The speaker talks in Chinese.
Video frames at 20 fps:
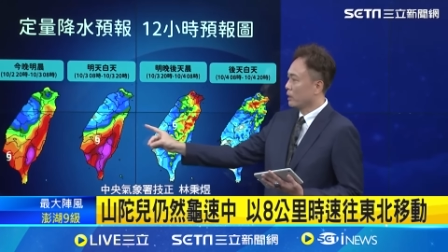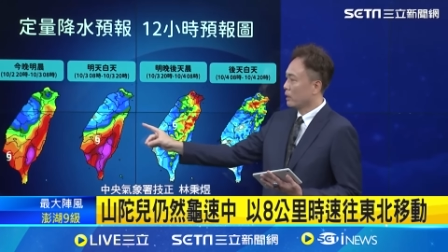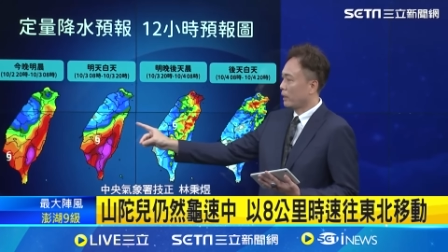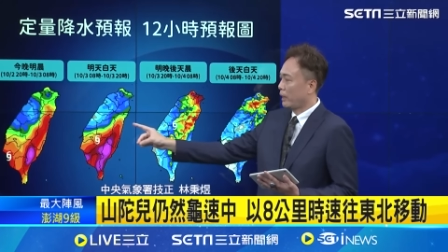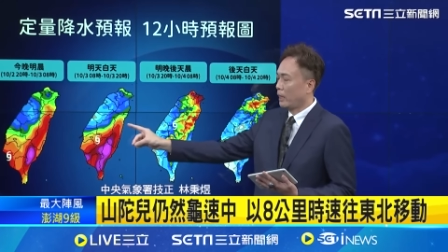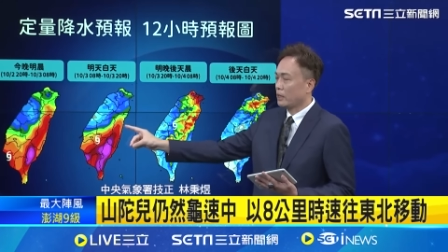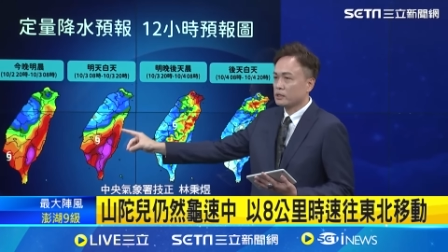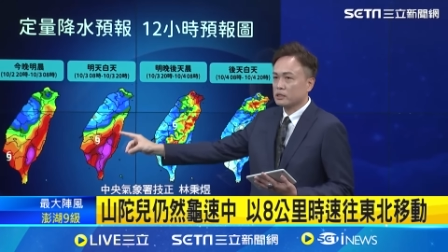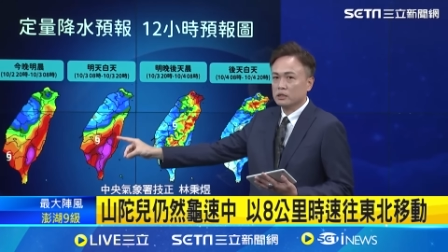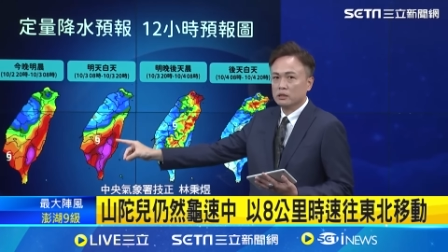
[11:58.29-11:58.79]

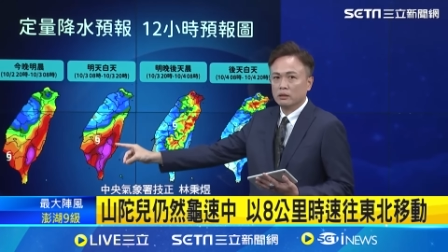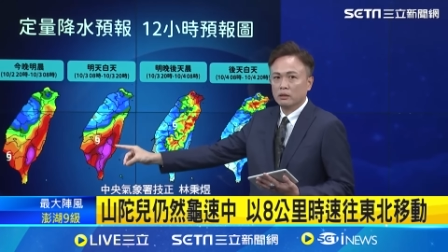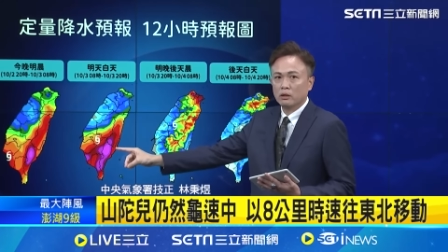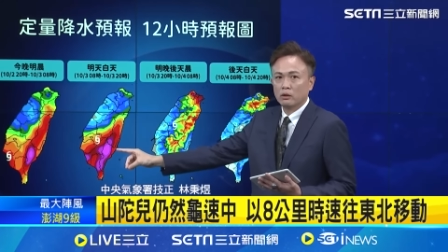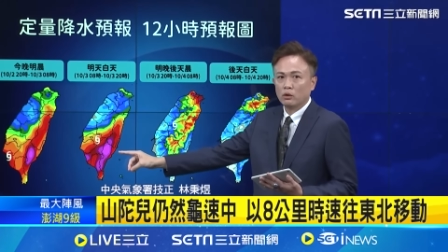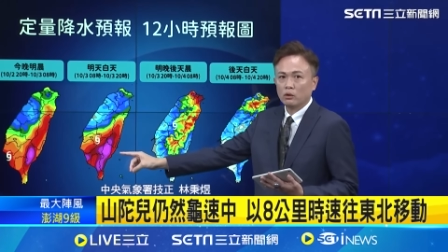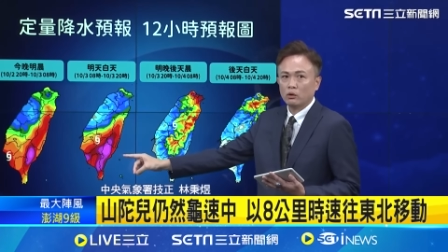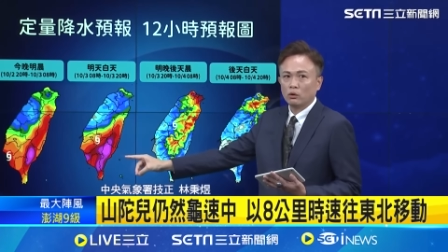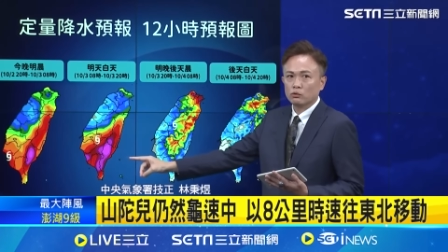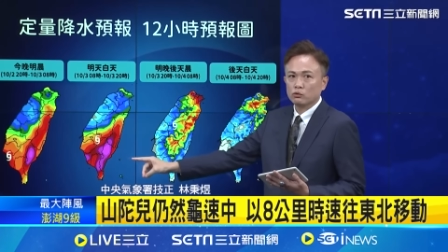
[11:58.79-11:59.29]
开始。
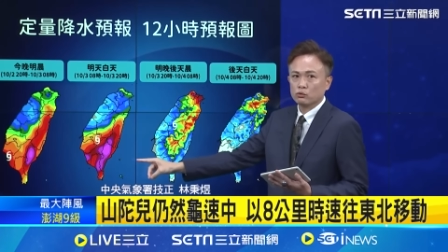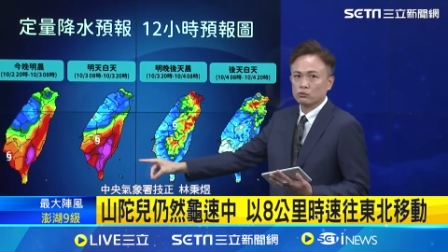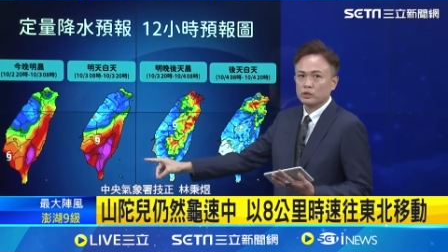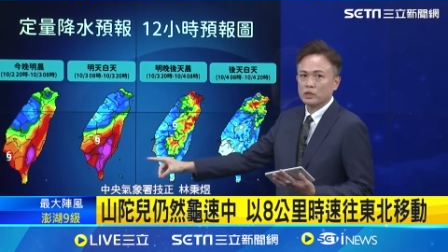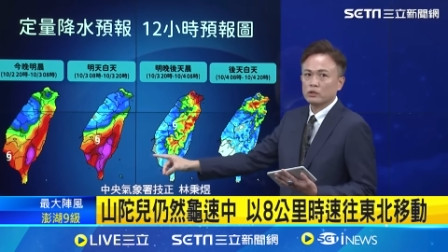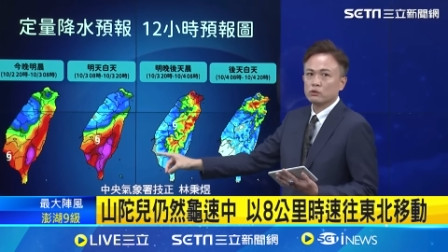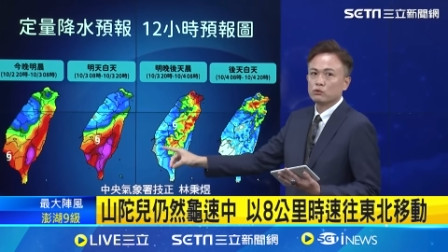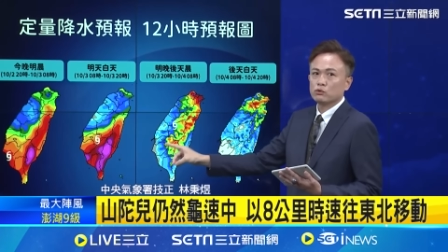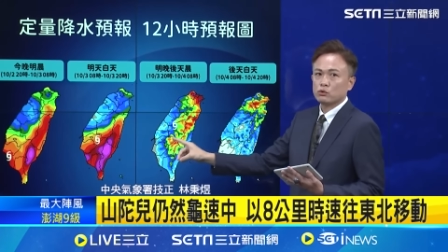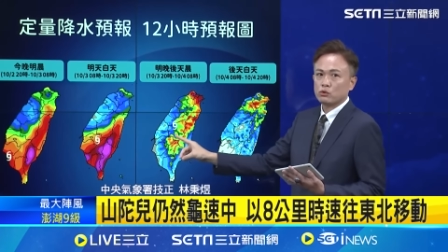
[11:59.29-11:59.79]
有逐
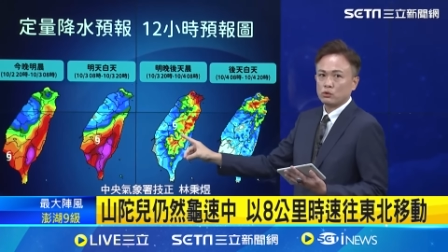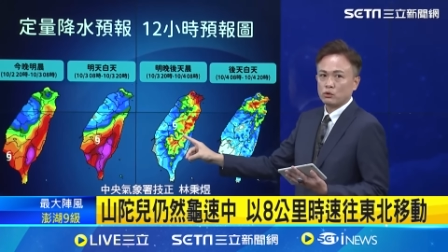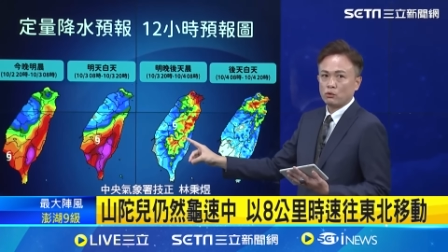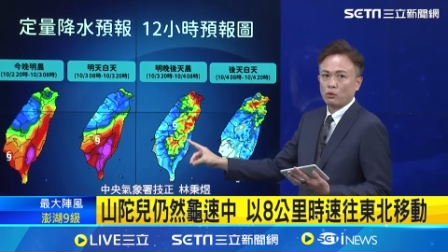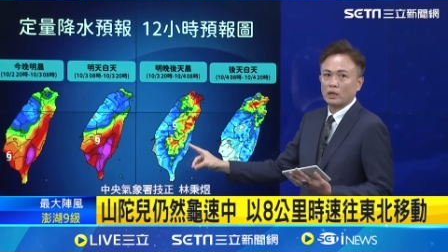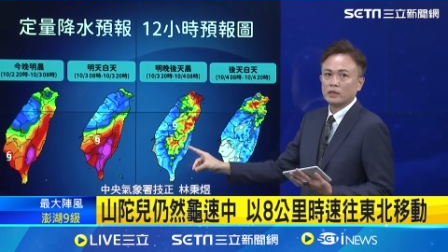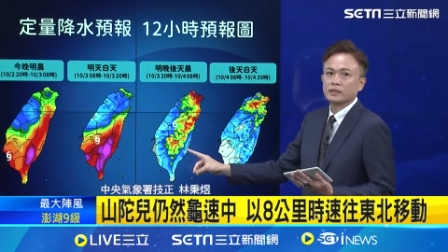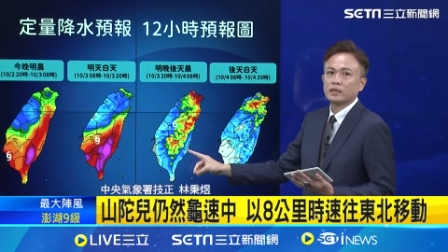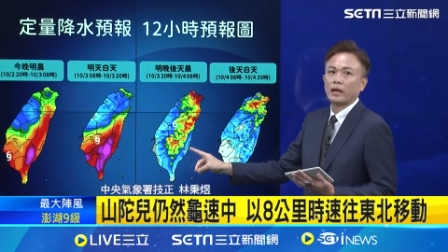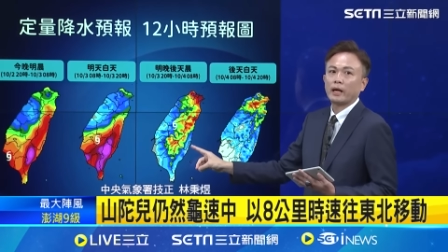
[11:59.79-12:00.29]
渐趋
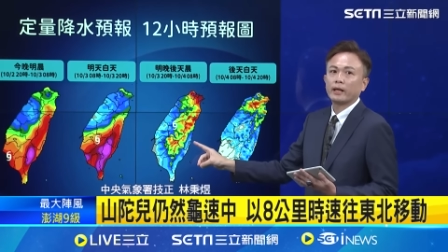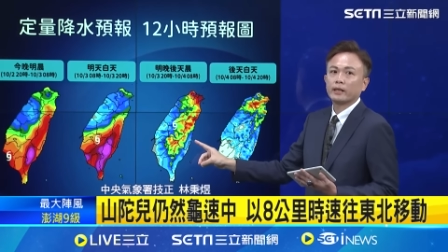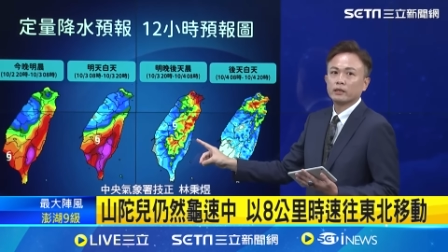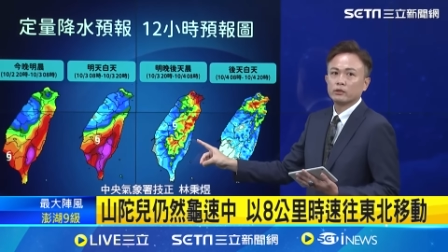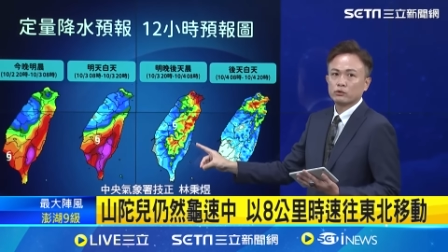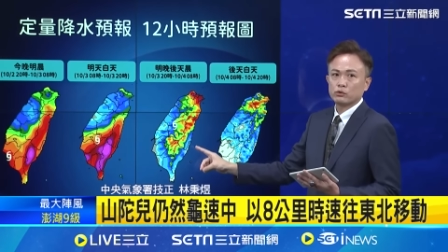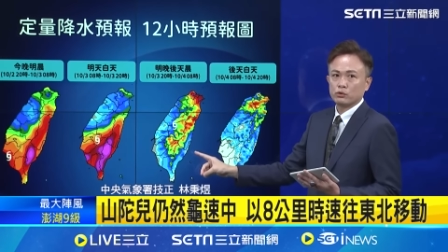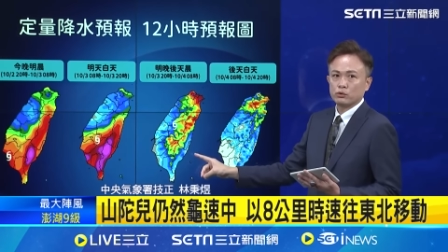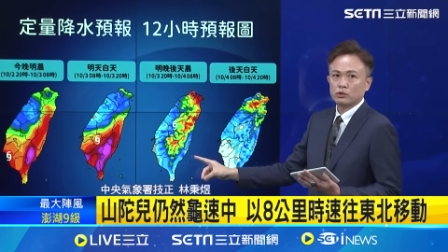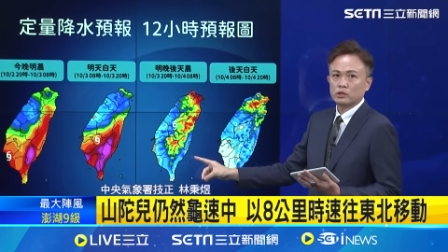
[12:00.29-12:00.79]
缓下来
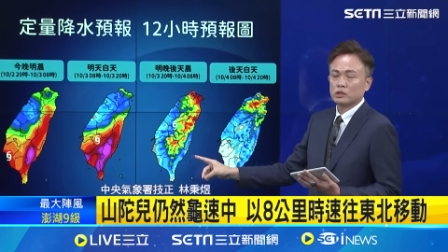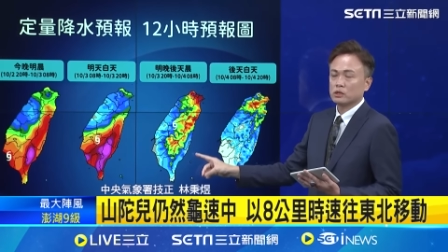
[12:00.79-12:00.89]
的趋